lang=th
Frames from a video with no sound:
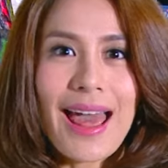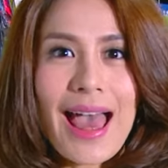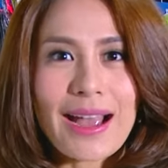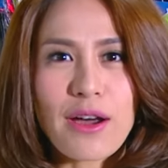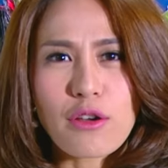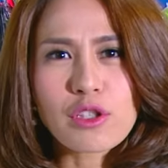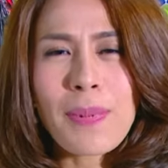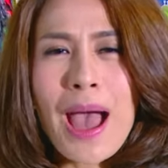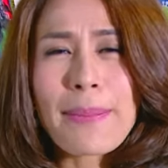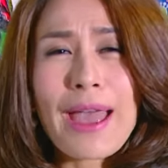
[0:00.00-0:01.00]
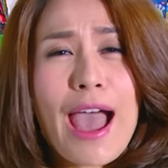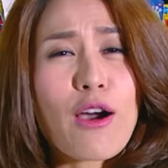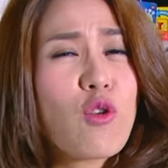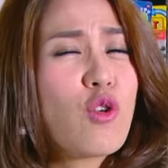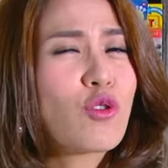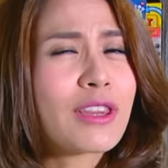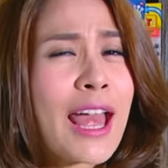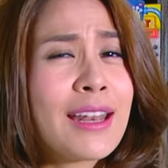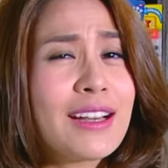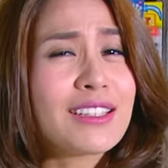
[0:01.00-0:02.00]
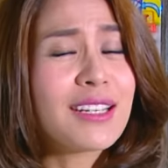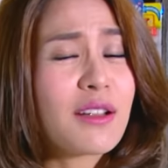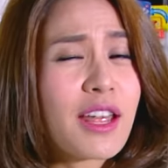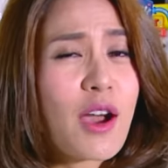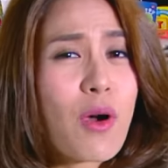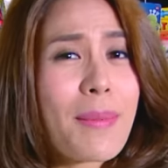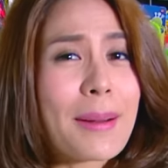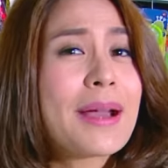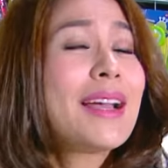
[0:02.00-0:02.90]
ลาดค่ะเราจะพาไปหาคุณลุงท่านหนึ่งที่เรียกว่าแบบ